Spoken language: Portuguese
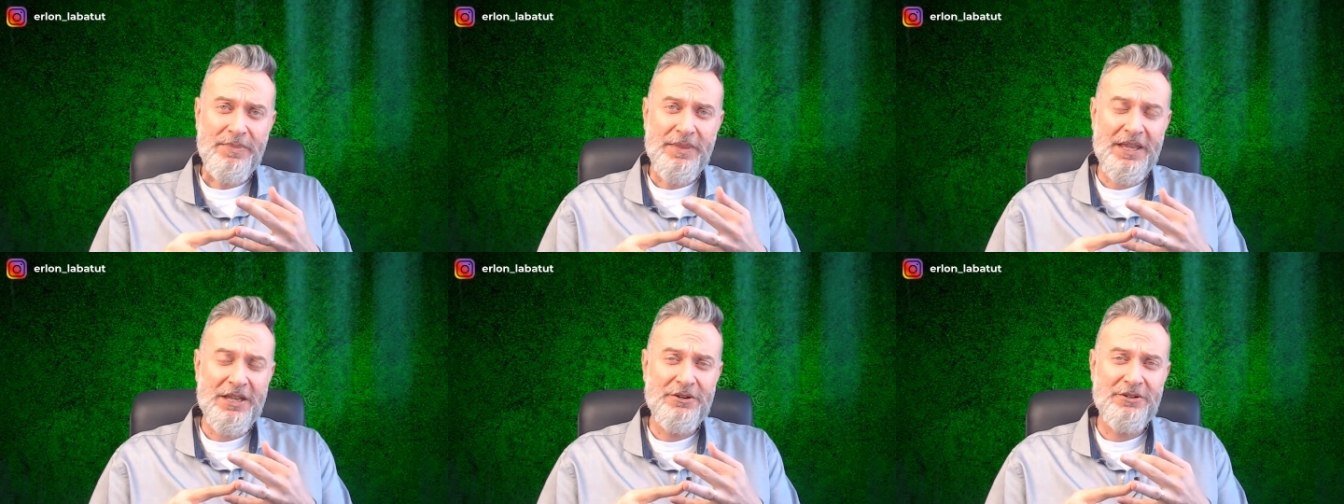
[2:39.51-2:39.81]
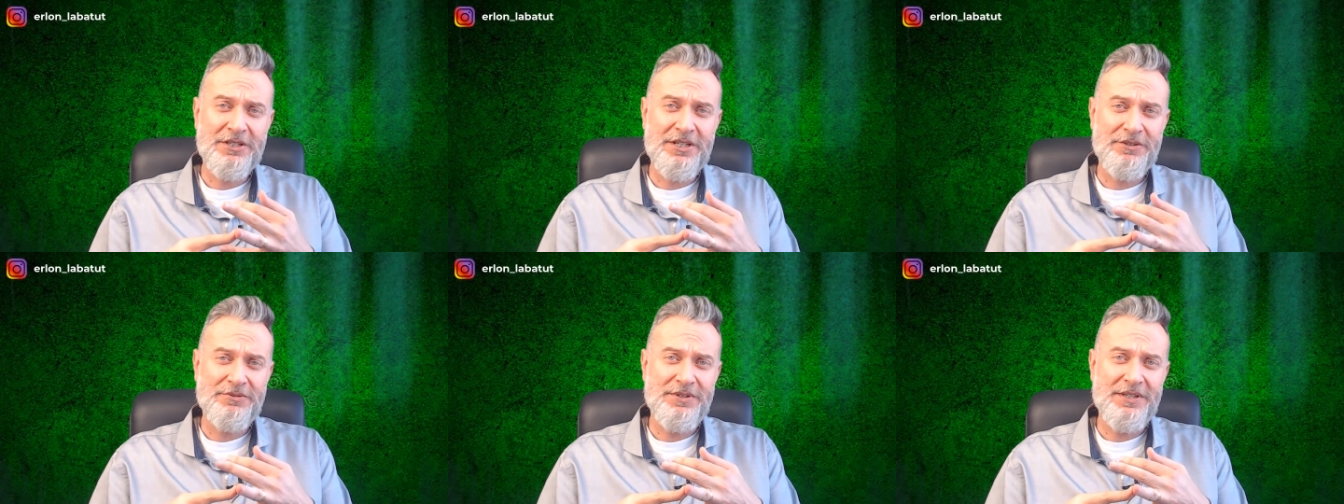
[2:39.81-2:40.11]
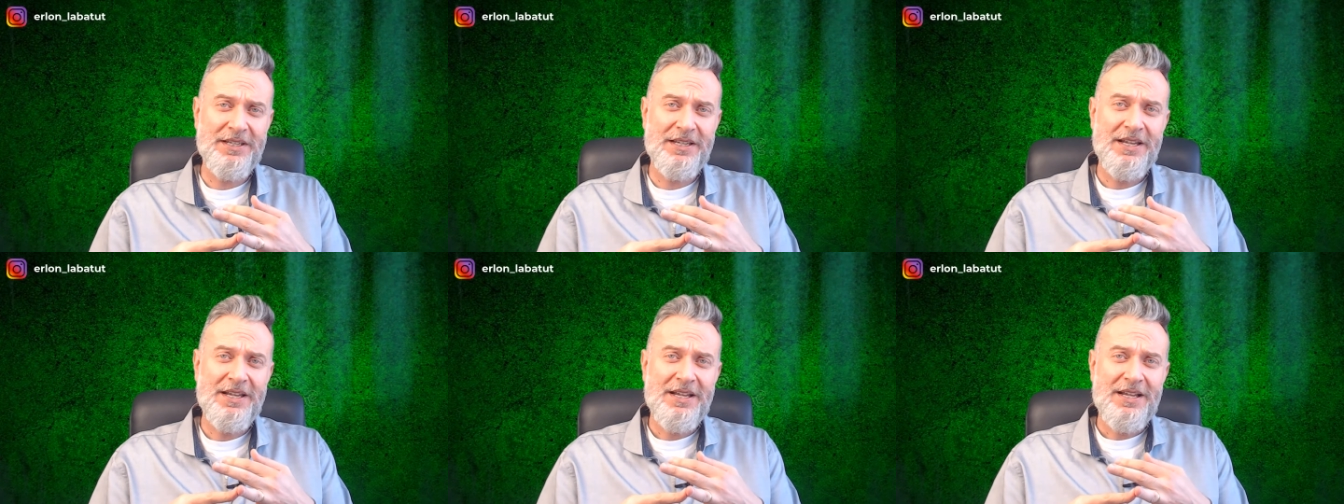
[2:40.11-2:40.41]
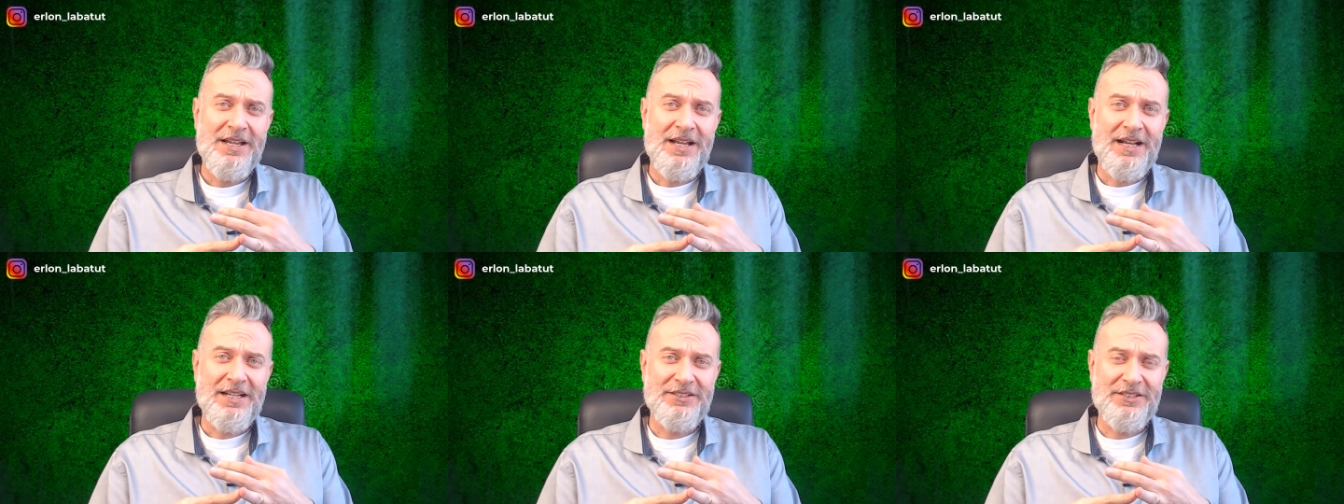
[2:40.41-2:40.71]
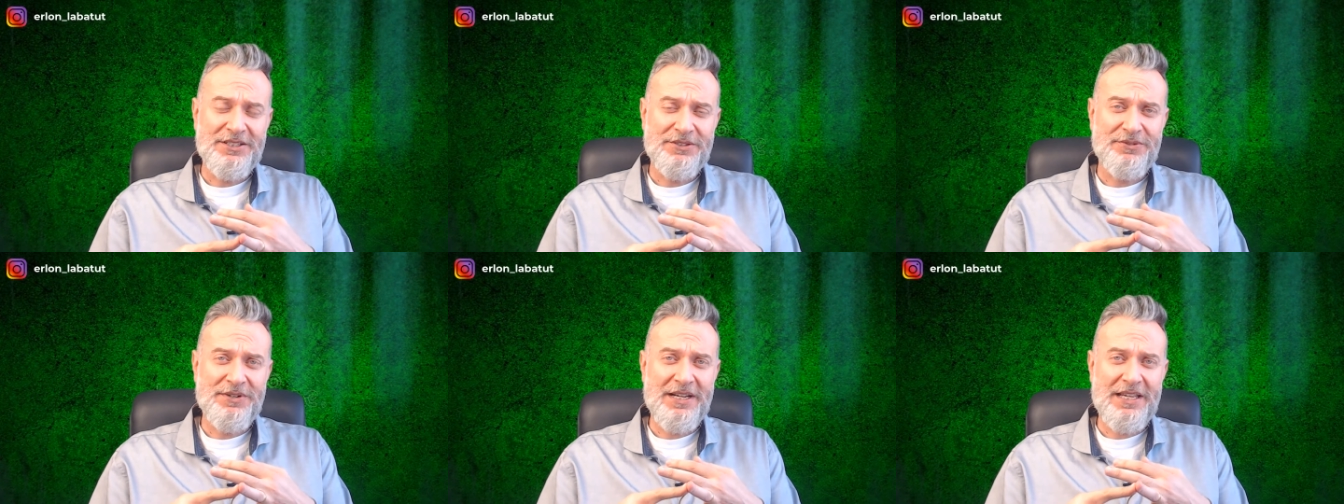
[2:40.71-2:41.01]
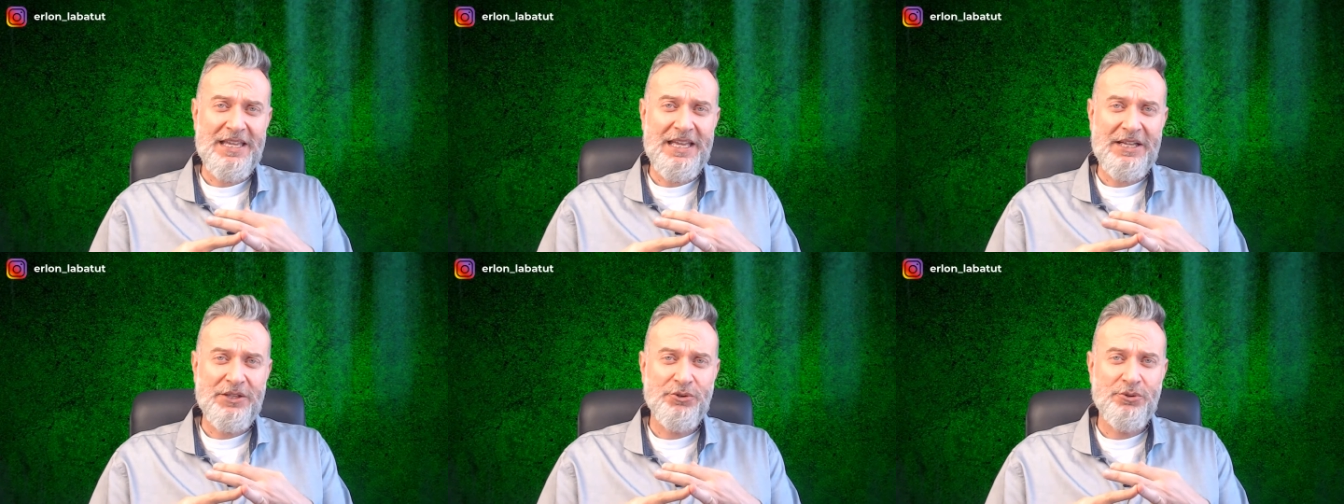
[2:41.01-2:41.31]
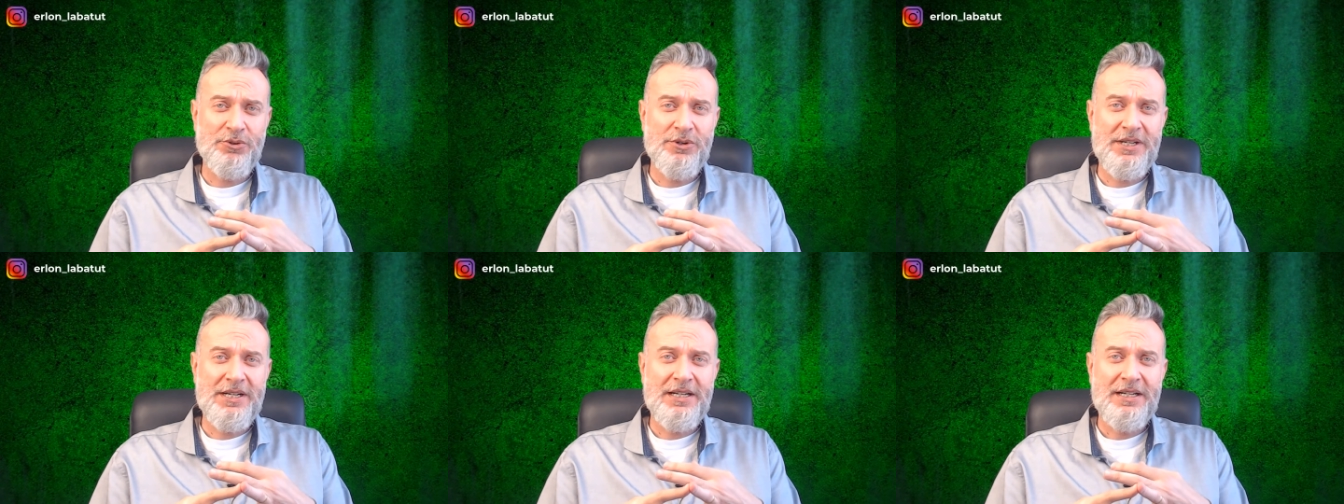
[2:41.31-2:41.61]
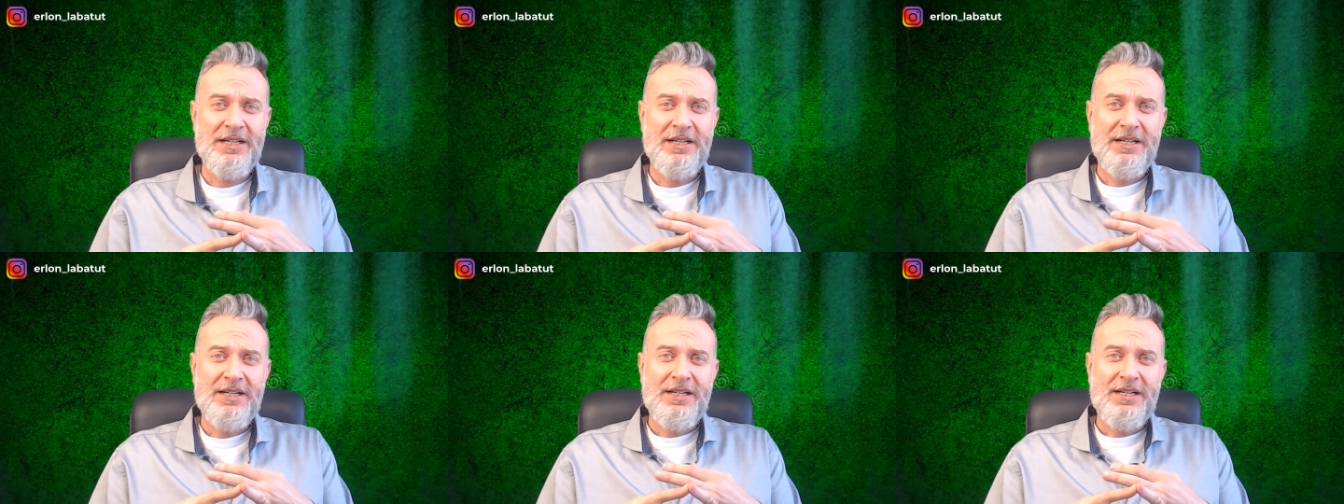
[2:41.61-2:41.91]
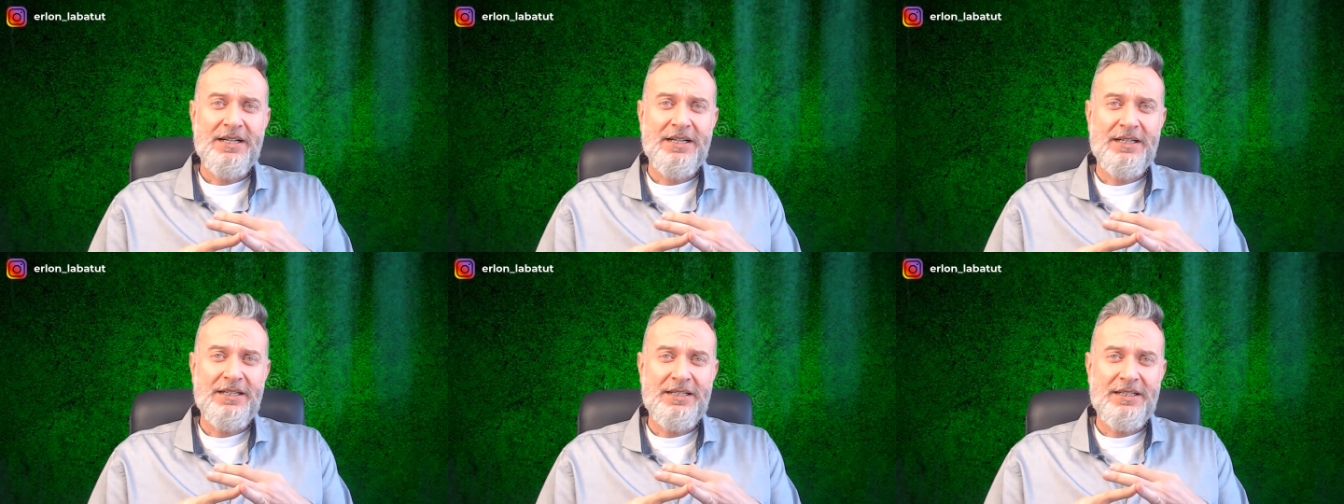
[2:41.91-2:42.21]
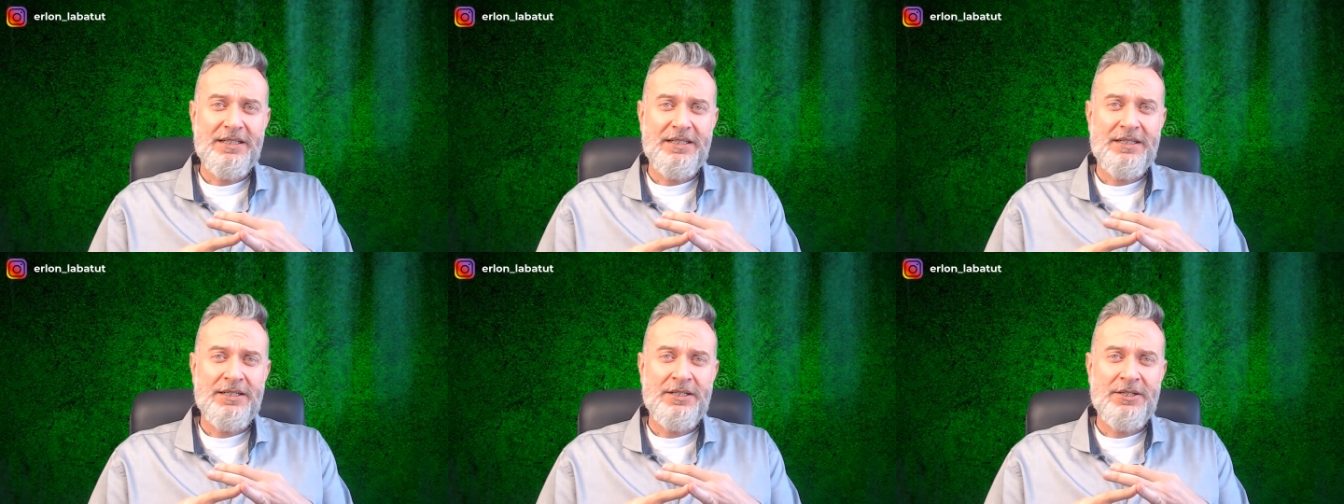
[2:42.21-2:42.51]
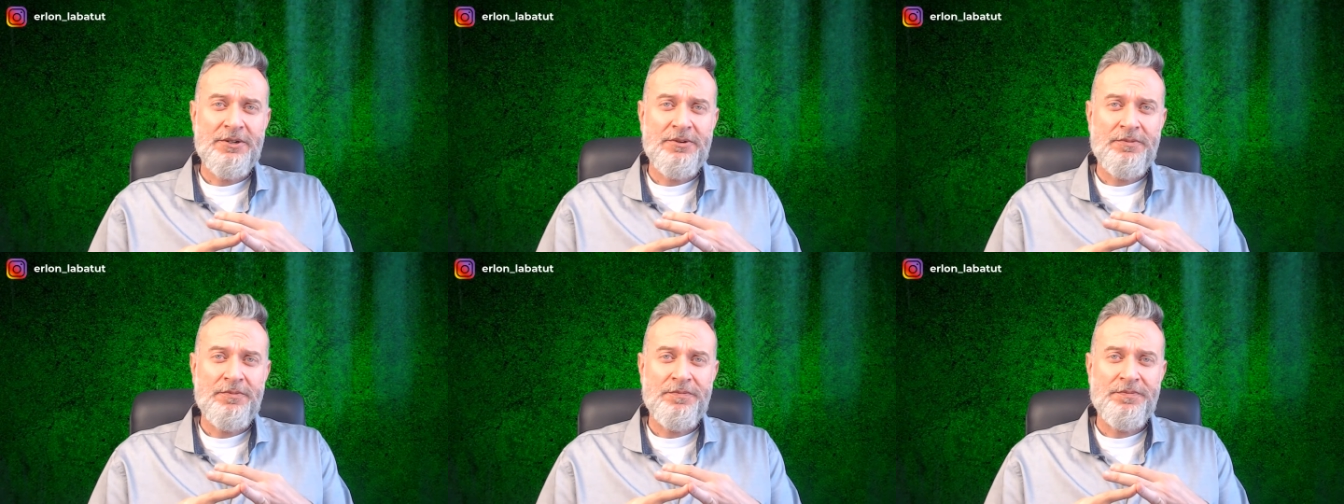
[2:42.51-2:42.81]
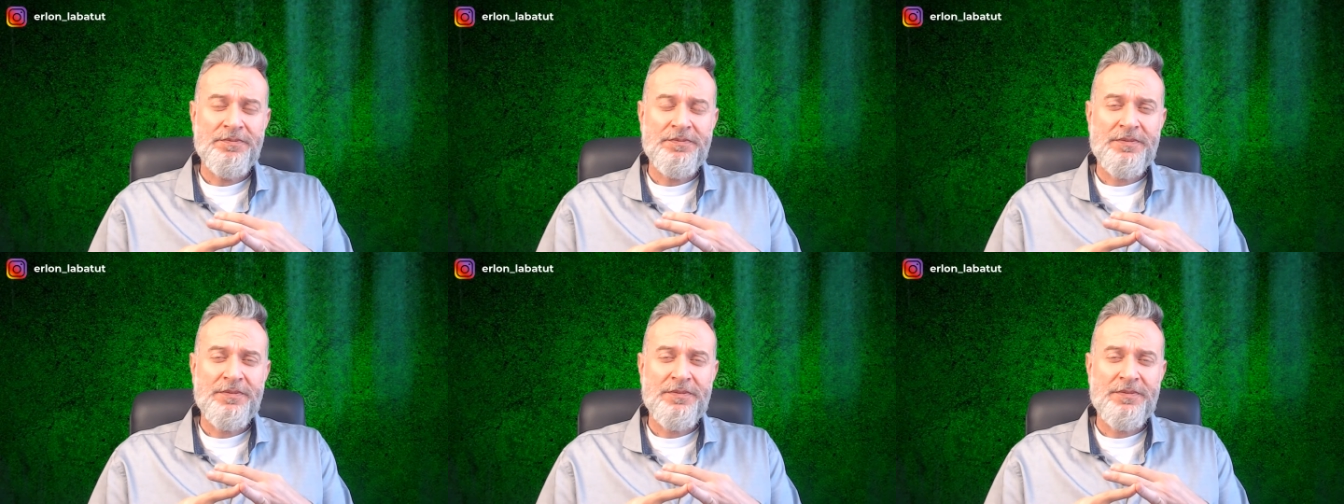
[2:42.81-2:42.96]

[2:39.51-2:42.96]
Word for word: eu já vi, às vezes, franqueadora uh,